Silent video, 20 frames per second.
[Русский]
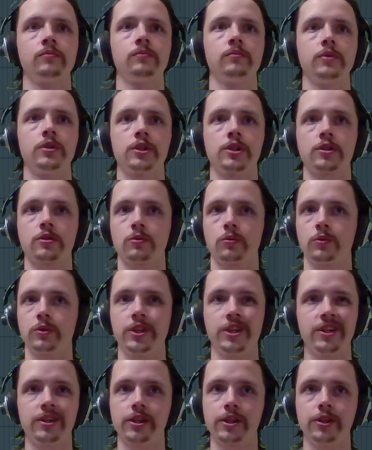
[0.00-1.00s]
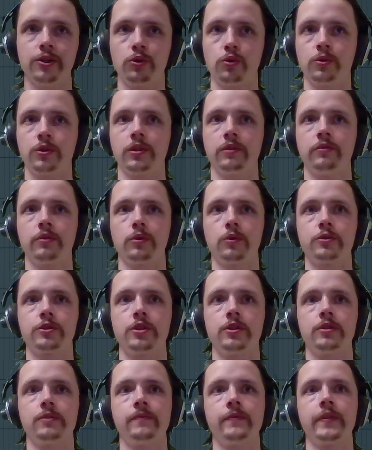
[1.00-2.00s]
Сейчас он не реагирует на
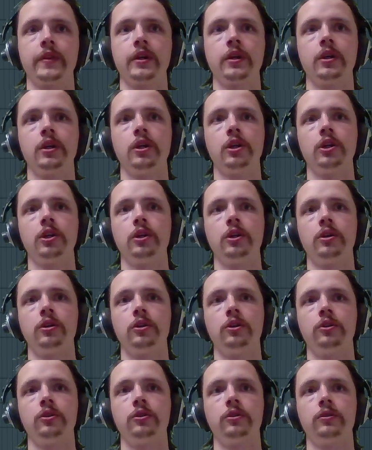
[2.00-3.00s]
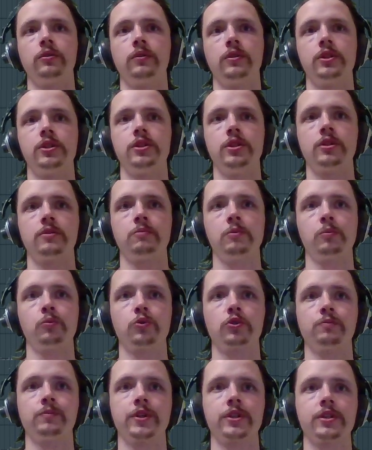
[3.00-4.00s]
velocity. Здесь мы
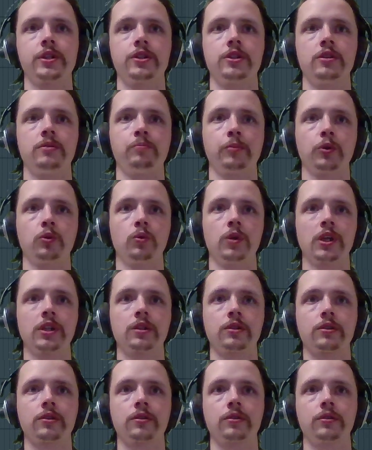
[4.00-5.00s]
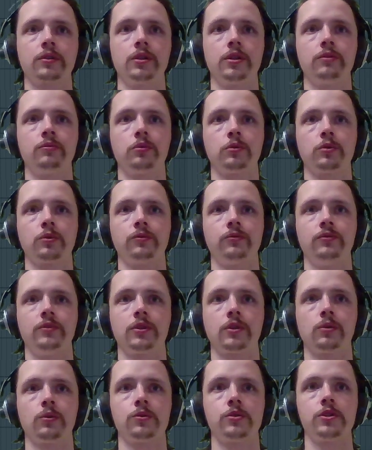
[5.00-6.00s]
можем назначить модулятор, и вот он
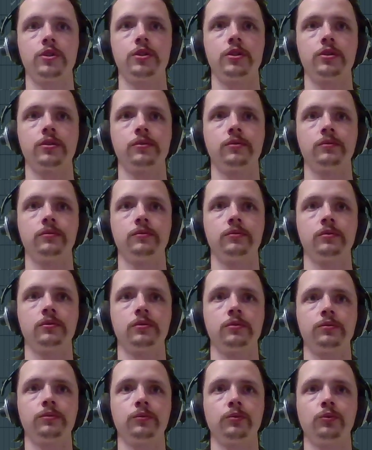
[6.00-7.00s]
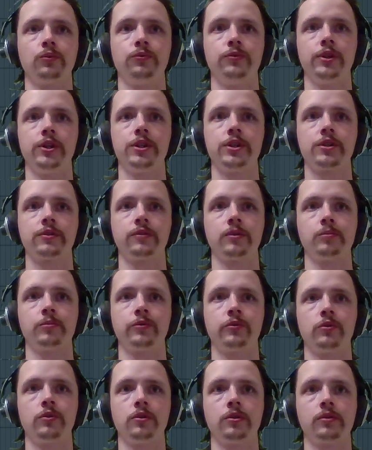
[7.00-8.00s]
velocity. Увеличиваем
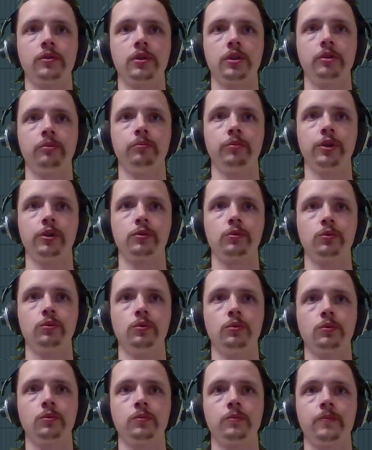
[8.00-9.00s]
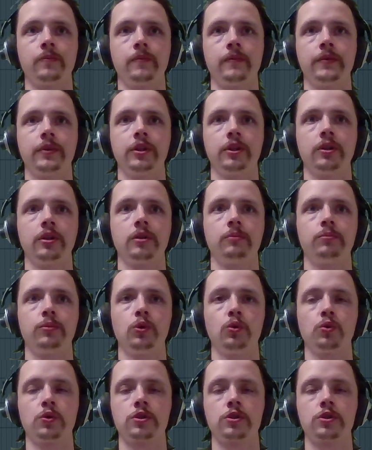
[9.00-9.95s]
его амплитуду на плюс